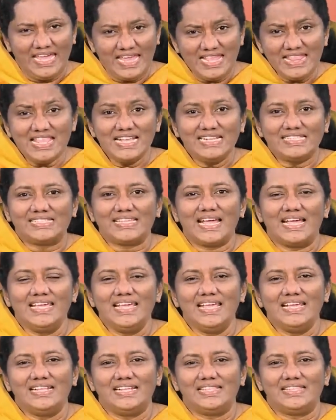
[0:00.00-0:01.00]
இந்த
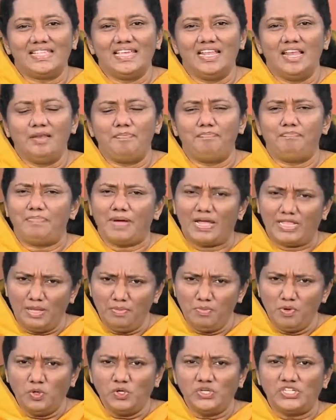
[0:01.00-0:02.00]
சங்கீதத்தில்
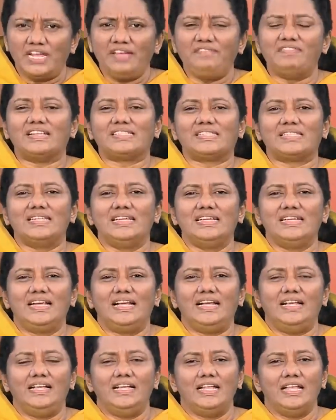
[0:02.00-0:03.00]
பதிமூன்றே
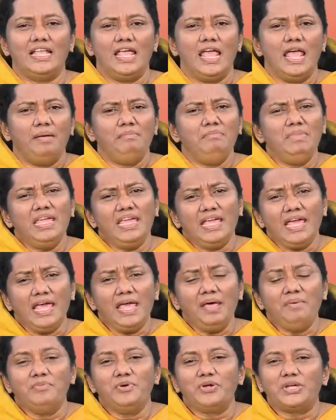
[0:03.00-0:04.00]
வசனங்கள் மிக
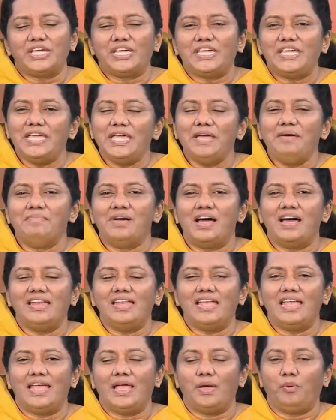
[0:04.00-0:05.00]

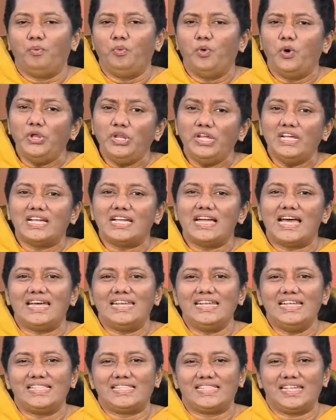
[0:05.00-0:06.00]
முக்கியமான ஒரு
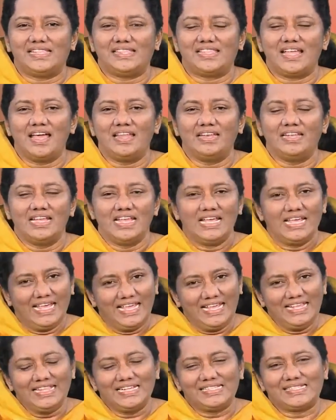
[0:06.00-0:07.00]
காரியத்தை தான்
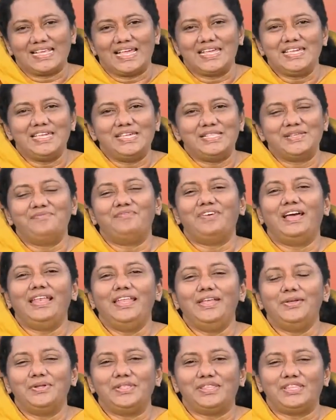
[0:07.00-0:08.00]
இந்த சங்கீதம்
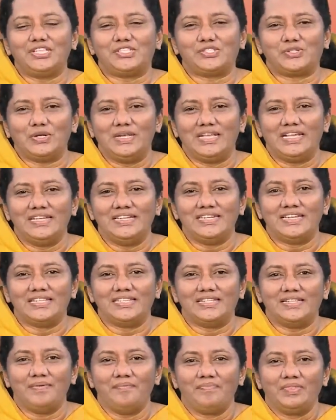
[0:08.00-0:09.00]
வலியுறுத்தி
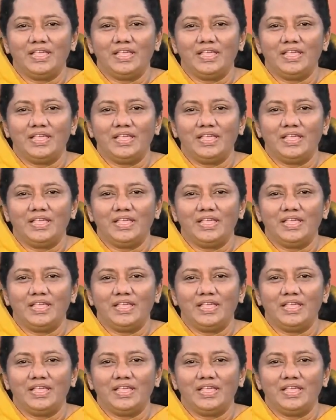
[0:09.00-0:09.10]
சொல்கின்றது